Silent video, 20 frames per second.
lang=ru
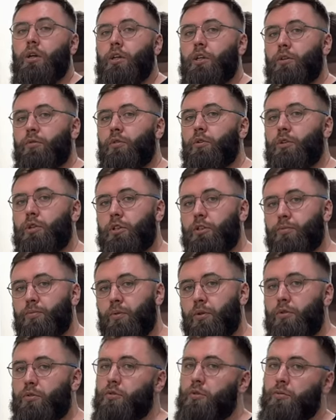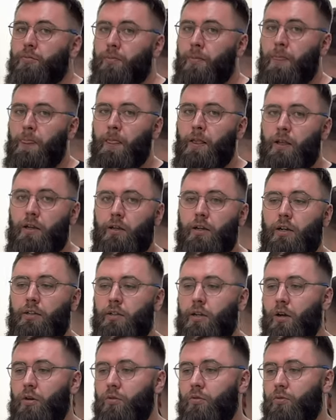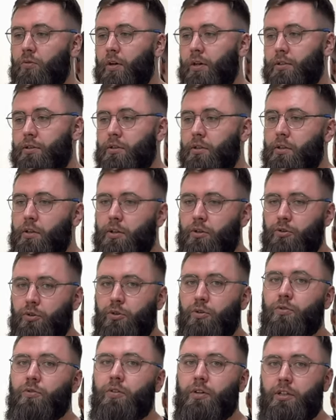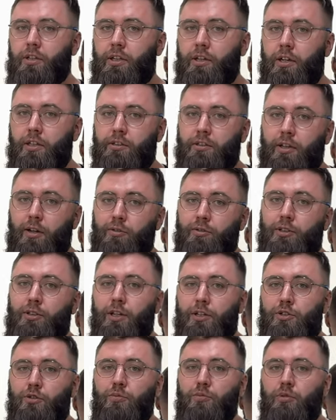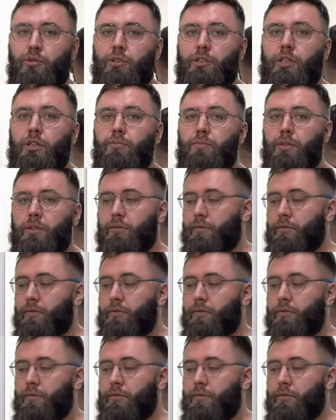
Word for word: его не используем, когда у вас кто-то в квартире остался, иначе он будет сидеть без